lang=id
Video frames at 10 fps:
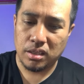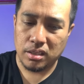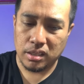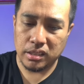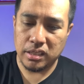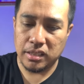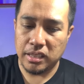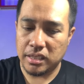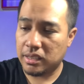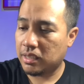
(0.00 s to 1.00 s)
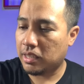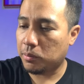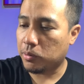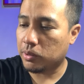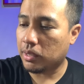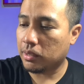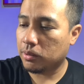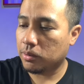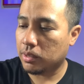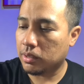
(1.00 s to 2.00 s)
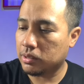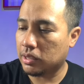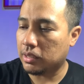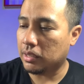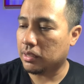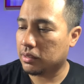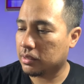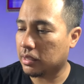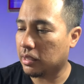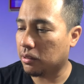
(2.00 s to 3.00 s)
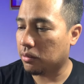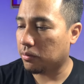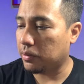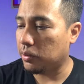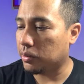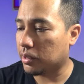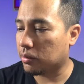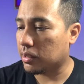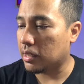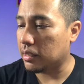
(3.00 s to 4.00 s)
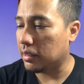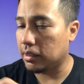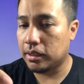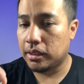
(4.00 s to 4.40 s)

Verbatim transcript: kejadiannya Harry Potter itu atau setting setting videonya itu ada di